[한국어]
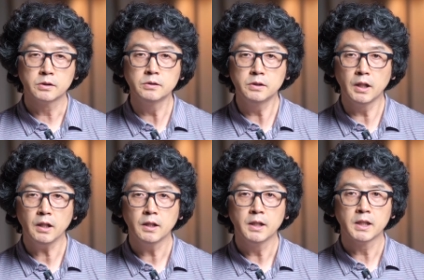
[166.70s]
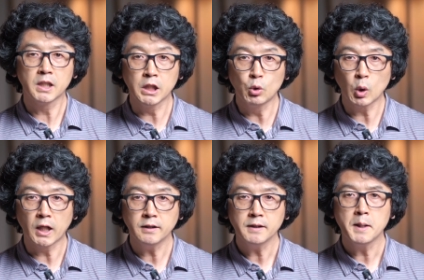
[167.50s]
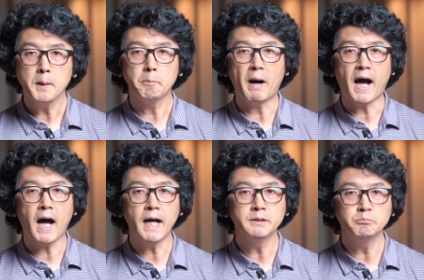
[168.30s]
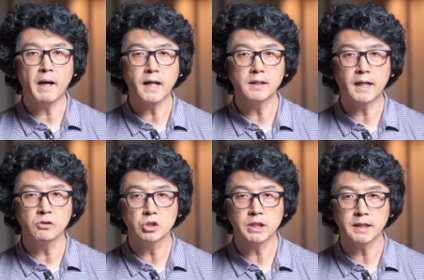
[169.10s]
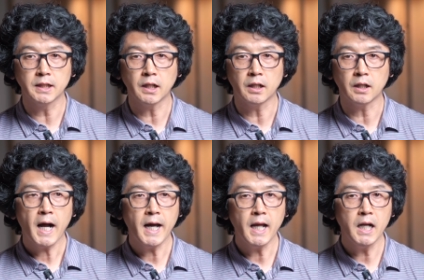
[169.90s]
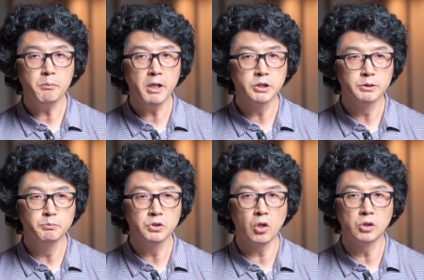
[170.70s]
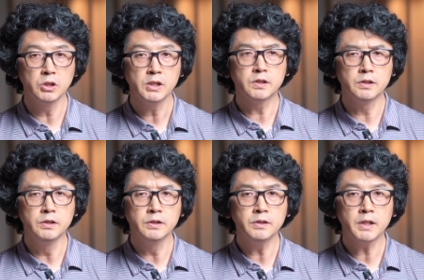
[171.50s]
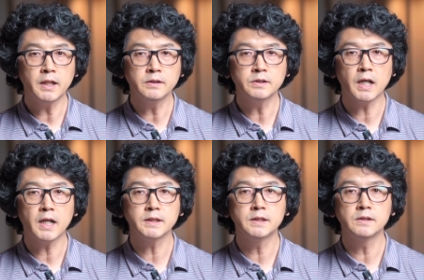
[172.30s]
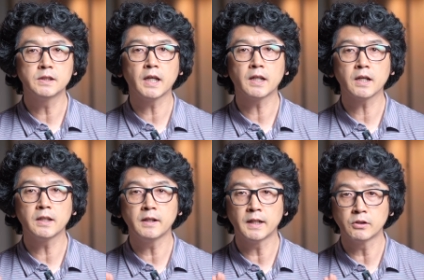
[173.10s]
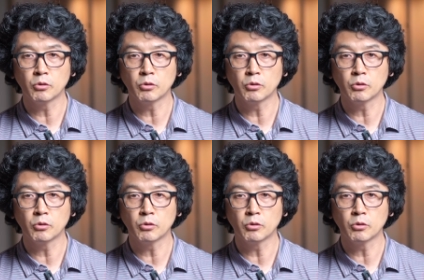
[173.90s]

그때 기도란 많은 말을 하는 것이 아니라 하나님의 음성을 듣는다는 사실을 깨닫게 된다는